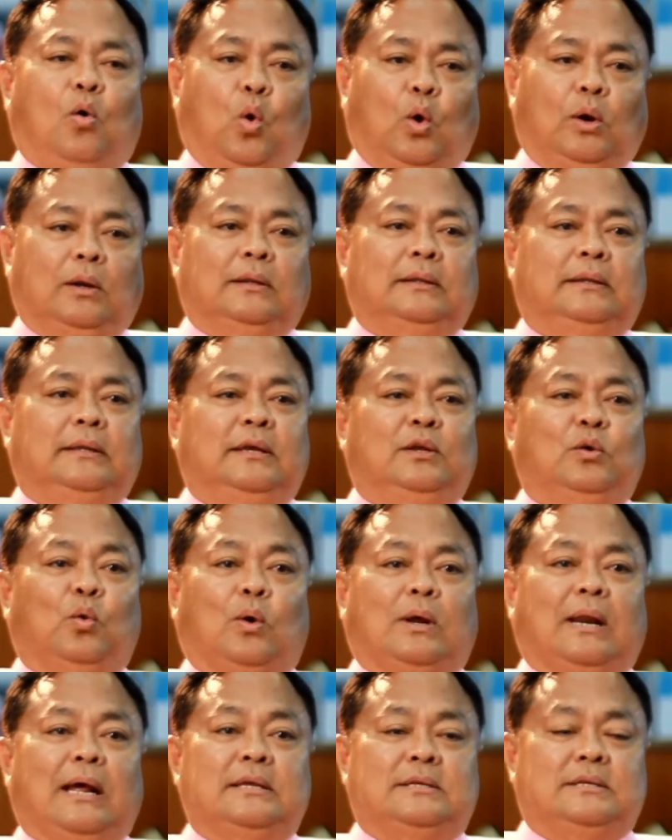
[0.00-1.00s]
คนที่อ
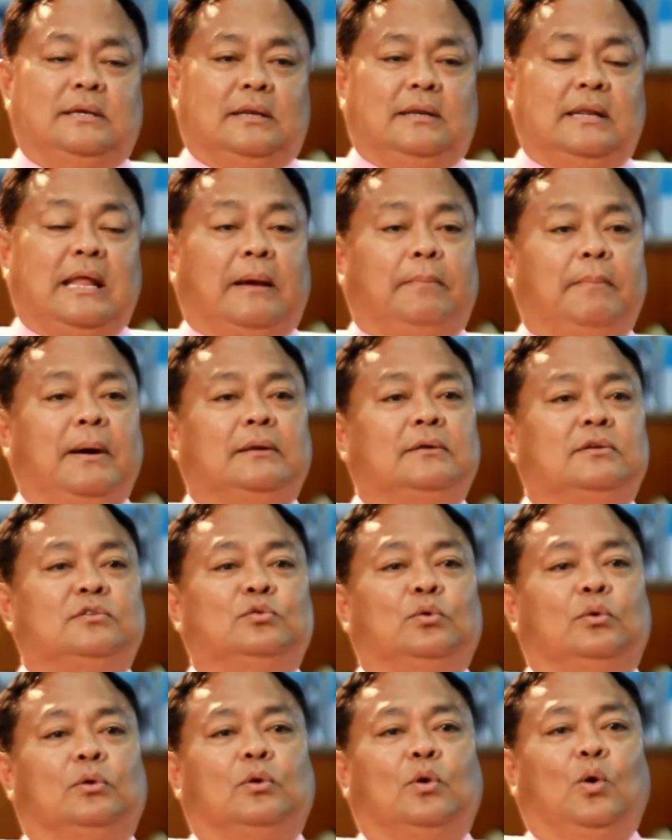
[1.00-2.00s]
ยู่ใกล้ชิดเด็กมากที่
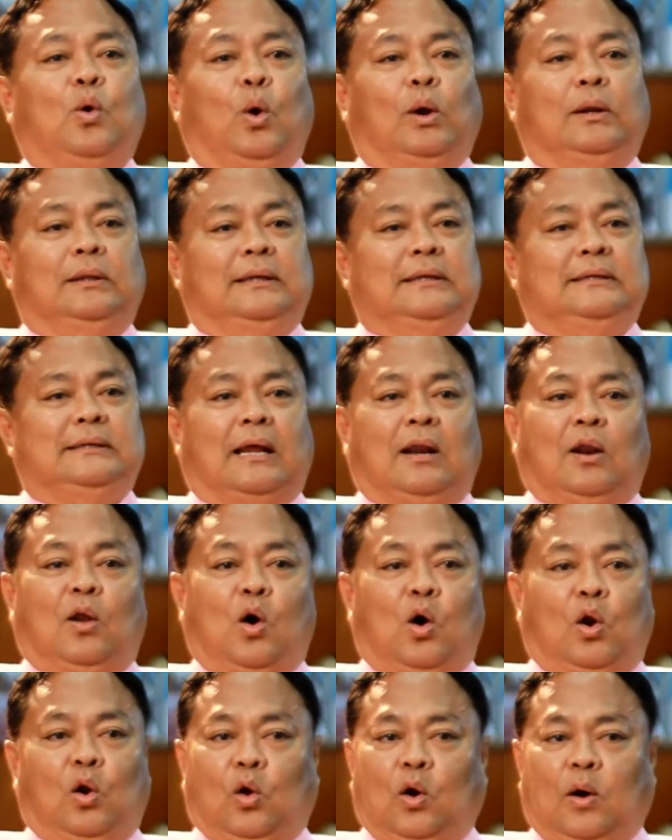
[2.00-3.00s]
สุด คนที่จะห
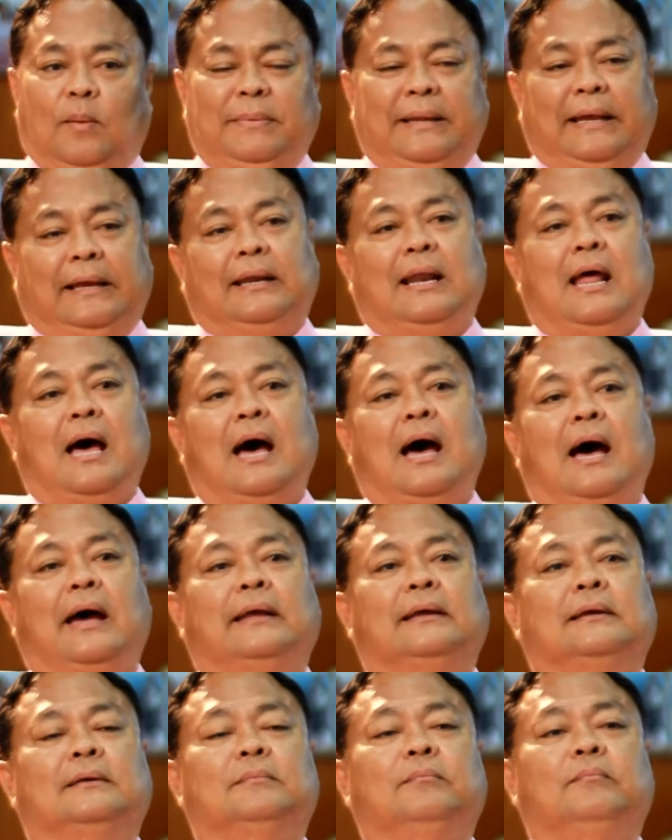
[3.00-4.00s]
ล่อหลอมเด็กได้
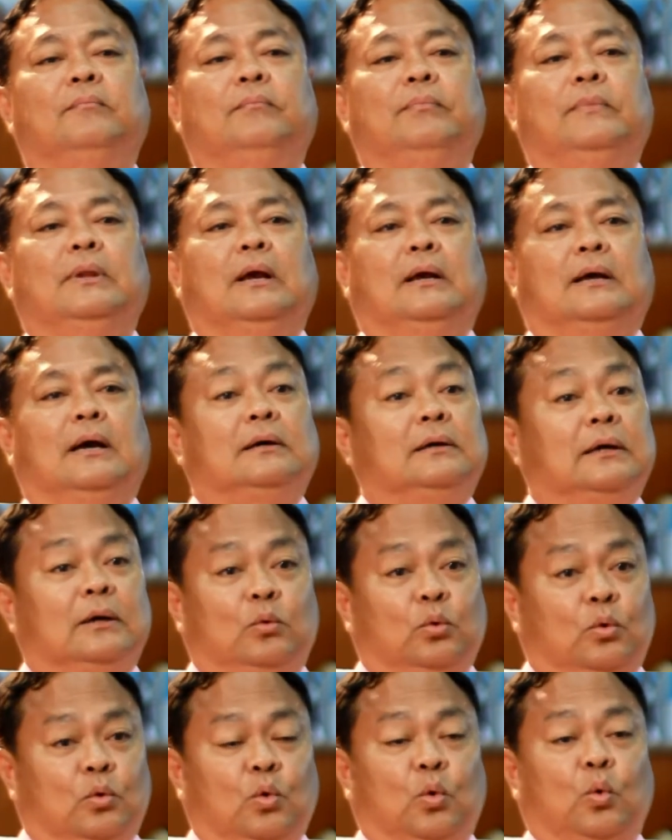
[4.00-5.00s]
ก็คือ
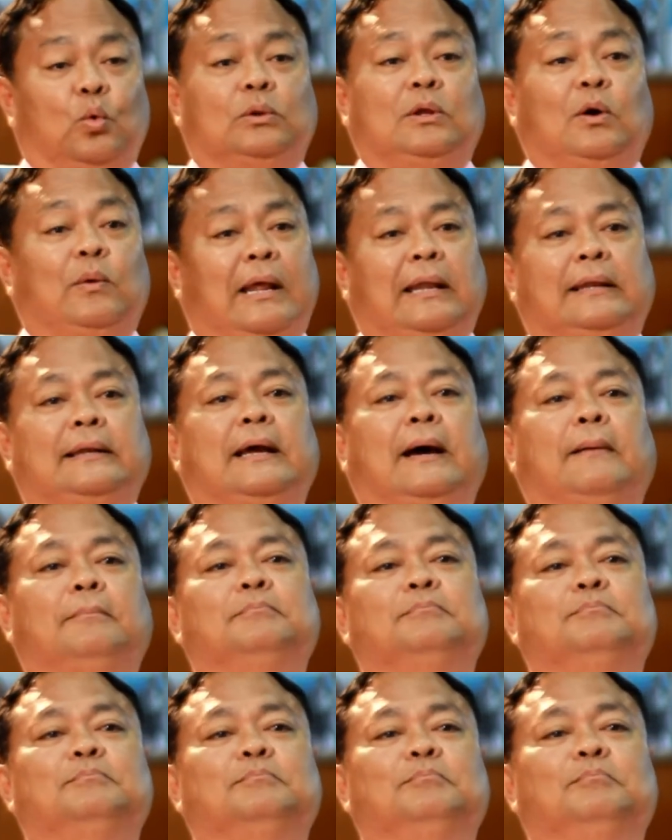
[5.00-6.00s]
คุณครูเท่านั้นครับ
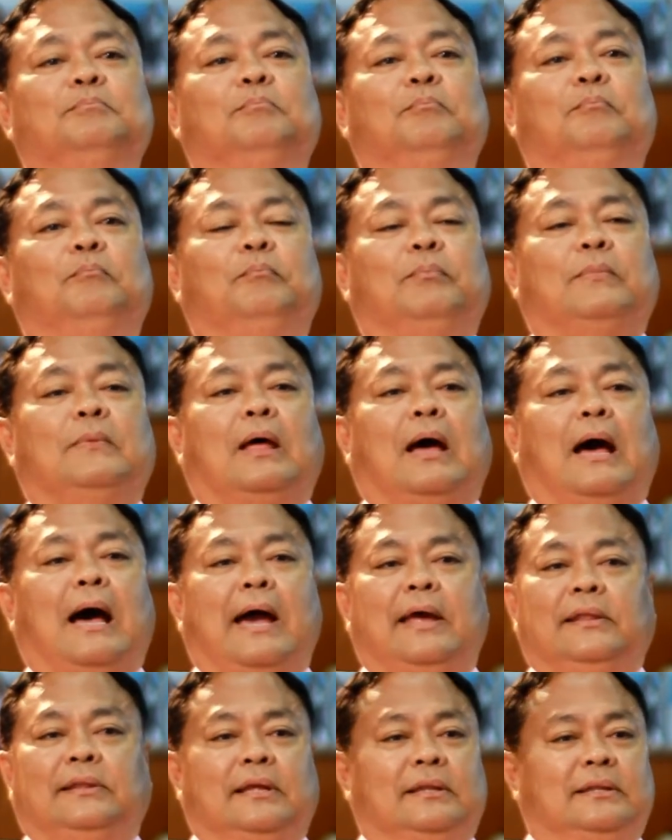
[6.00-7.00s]

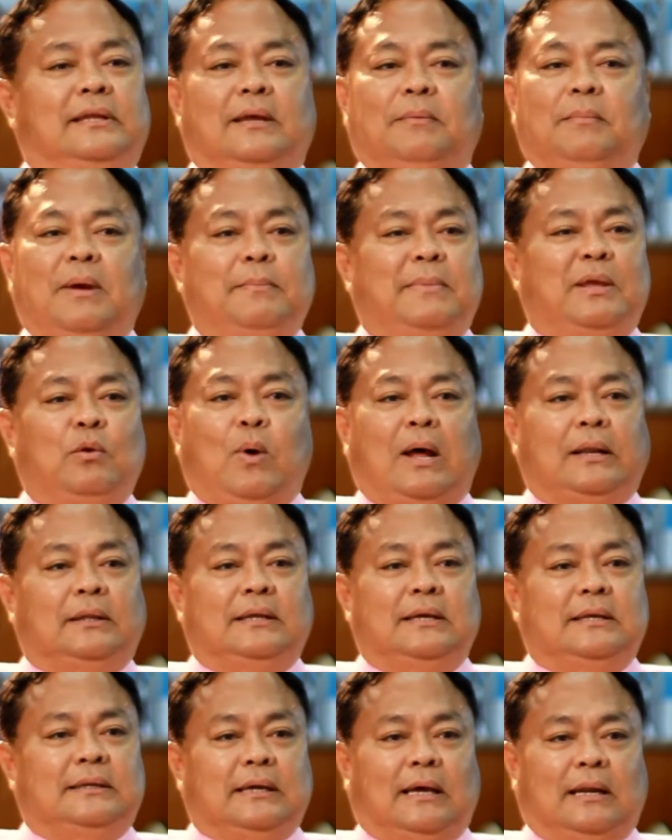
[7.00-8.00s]
ไอซีทีไม่มีวัน
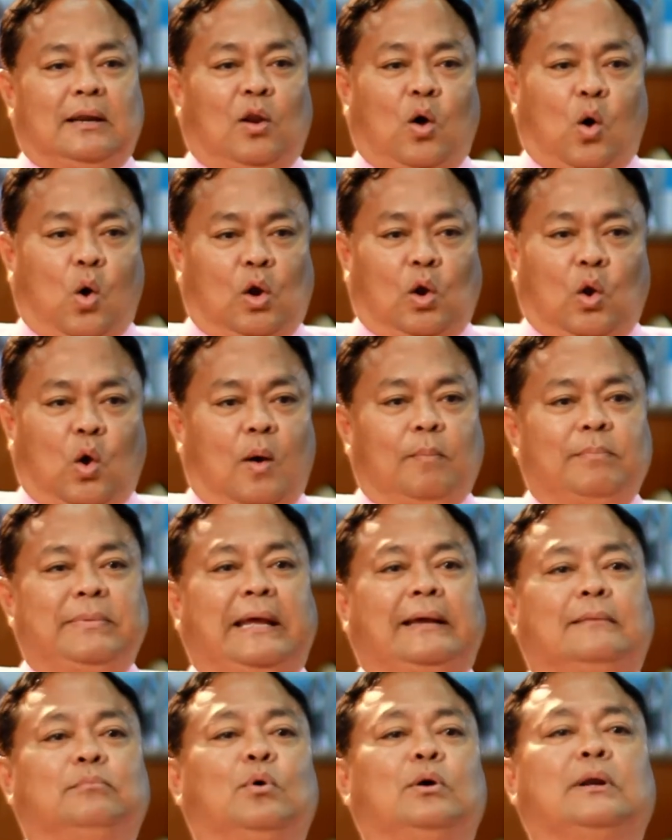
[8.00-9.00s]
ที่จะหล่อหลอม
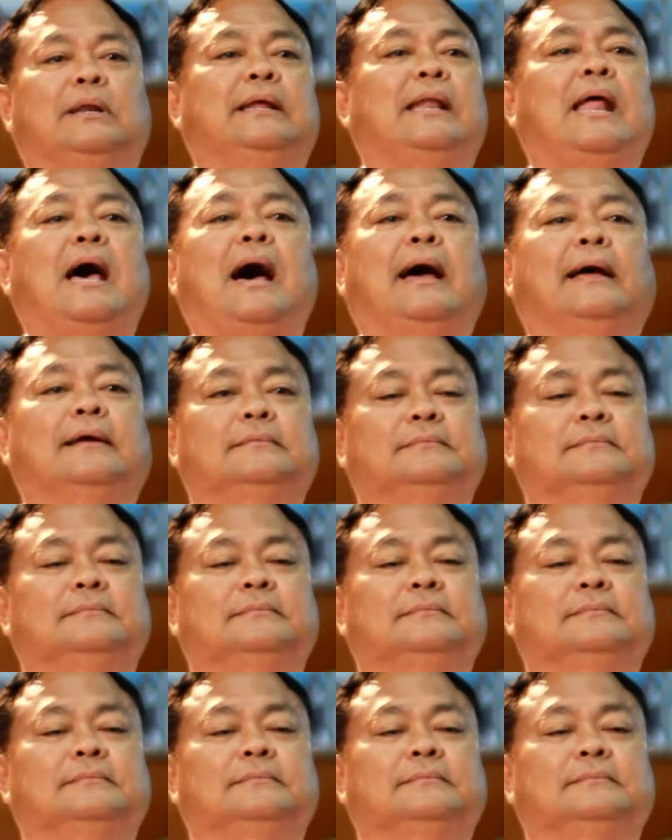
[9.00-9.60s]
เด็กพวกนี้ได้